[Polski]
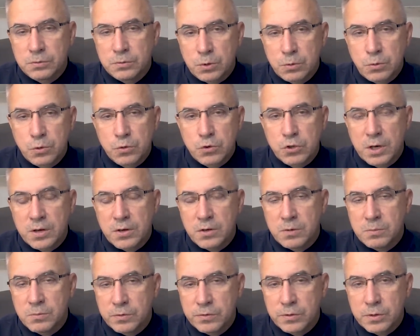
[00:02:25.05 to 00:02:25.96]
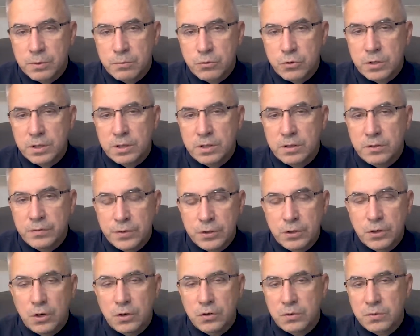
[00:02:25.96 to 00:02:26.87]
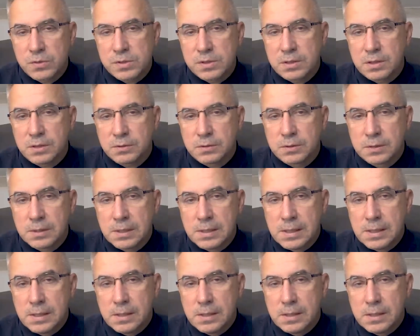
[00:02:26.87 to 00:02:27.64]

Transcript: dokuczają, mówią, że ich wygonią stąd.